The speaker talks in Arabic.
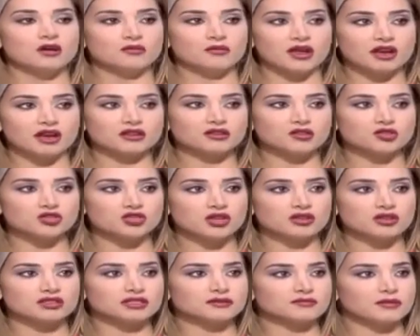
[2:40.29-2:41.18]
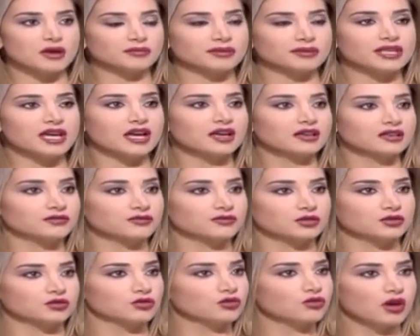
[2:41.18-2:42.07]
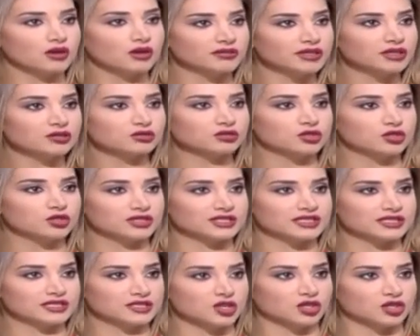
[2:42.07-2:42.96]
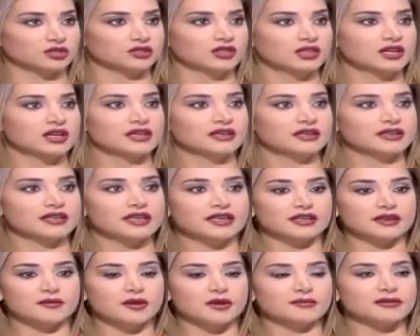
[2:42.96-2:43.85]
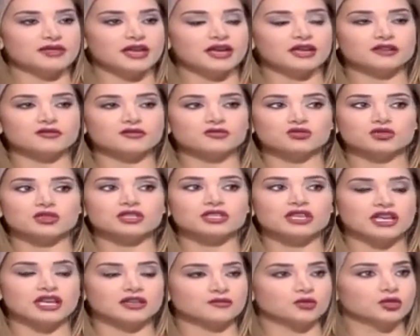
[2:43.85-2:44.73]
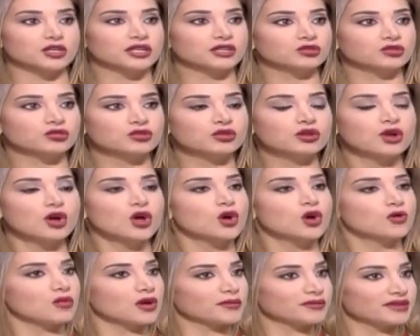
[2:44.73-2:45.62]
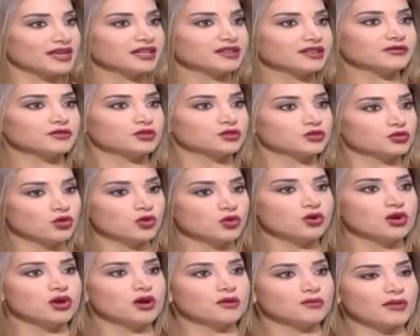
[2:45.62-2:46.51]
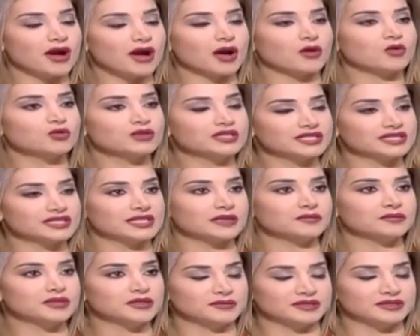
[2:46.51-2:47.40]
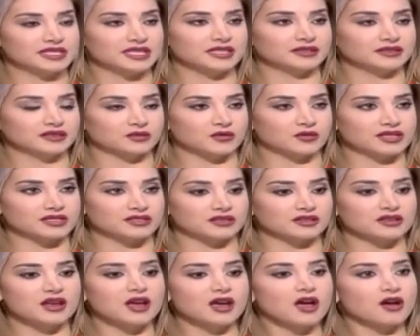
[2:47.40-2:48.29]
مرات الشخص ما بيعرف انه هو عم ياخذ كورتيزون يعني ما بيعرف شو هي هالموليكيول وما بيعرف انه معقول تسبب زياده الوزن